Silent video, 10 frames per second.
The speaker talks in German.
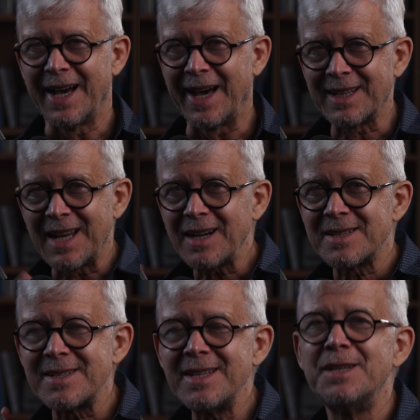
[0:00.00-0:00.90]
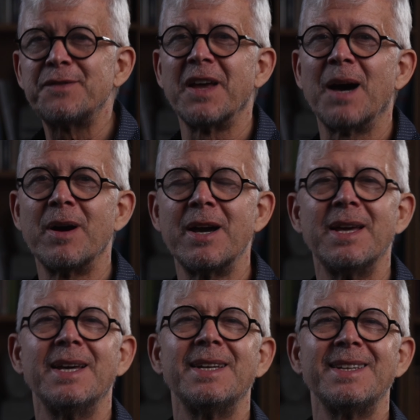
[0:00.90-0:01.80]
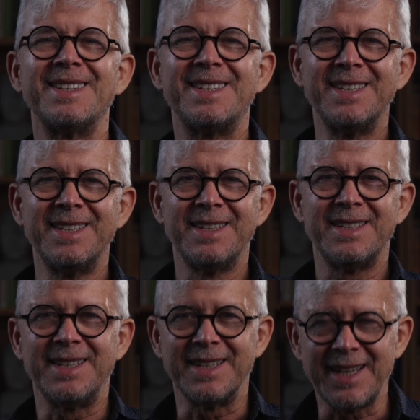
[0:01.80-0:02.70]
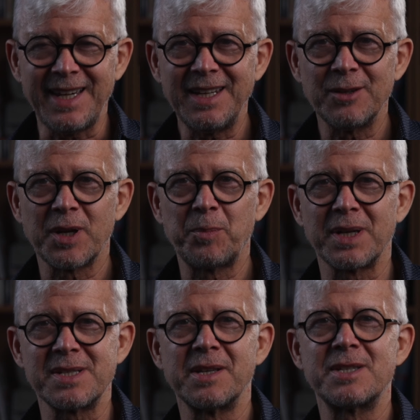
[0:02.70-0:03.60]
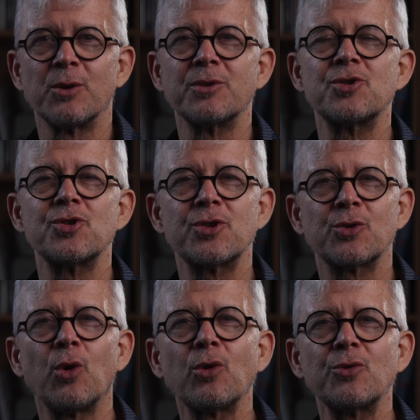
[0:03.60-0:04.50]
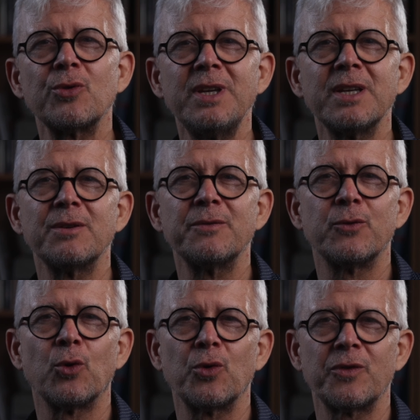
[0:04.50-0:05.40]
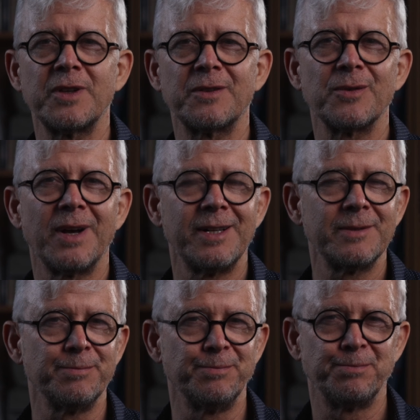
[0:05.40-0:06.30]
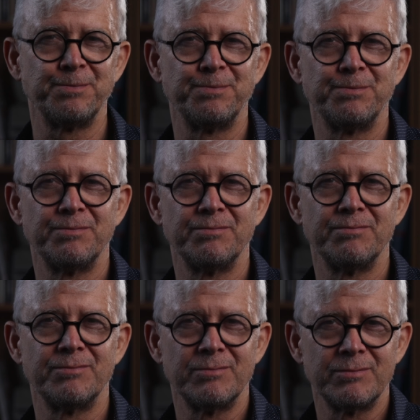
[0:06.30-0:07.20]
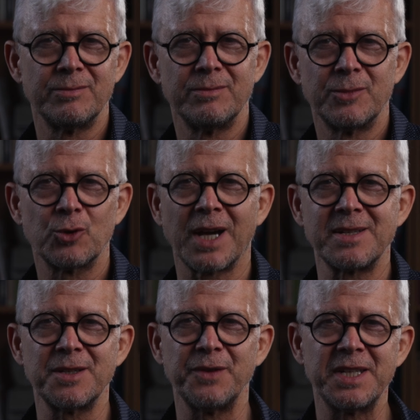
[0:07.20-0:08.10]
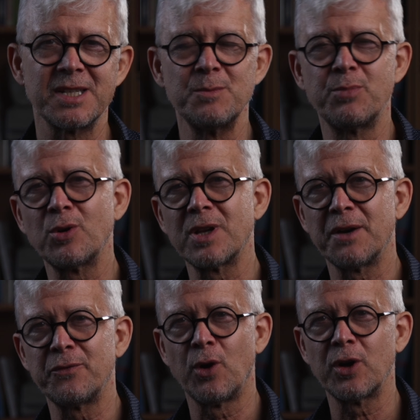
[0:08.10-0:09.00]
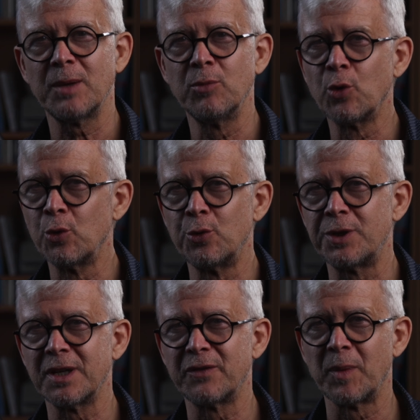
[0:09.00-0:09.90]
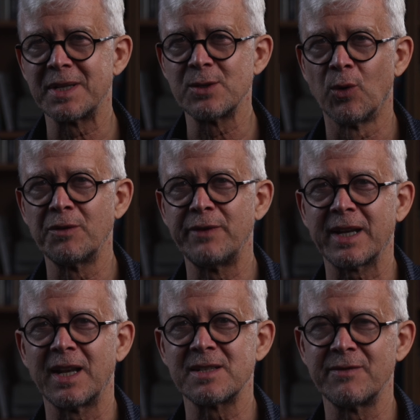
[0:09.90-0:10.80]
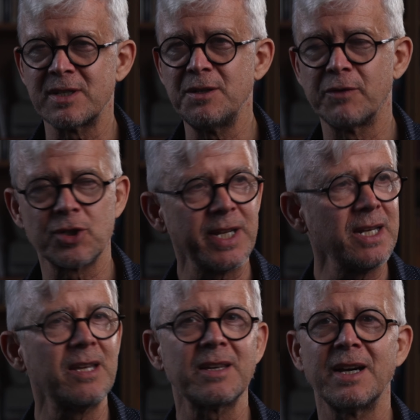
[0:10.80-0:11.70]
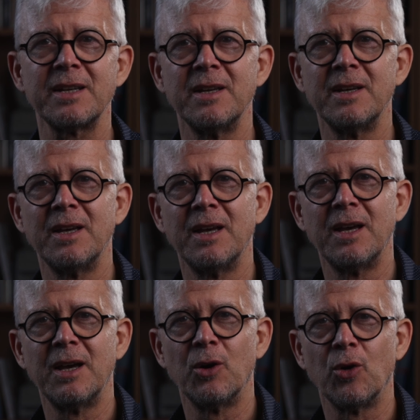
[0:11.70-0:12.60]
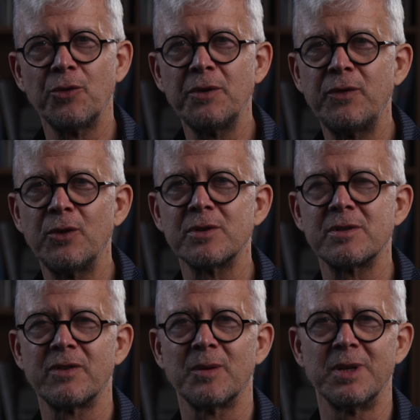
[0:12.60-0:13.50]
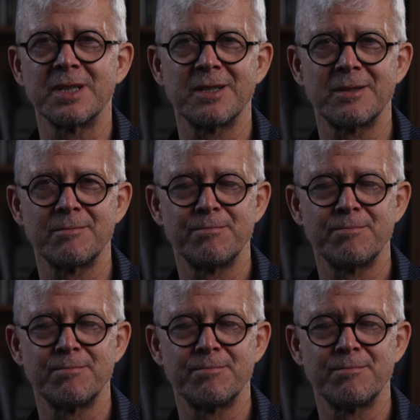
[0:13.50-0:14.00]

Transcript: Ein klares Ziel hilft dabei, die Rede oder Präsentation strukturiert und fokussiert zu halten. Du kannst die wichtigsten Punkte hervorheben und unnötige Informationen weglassen, was die Verständlichkeit und den Fluss verbessert.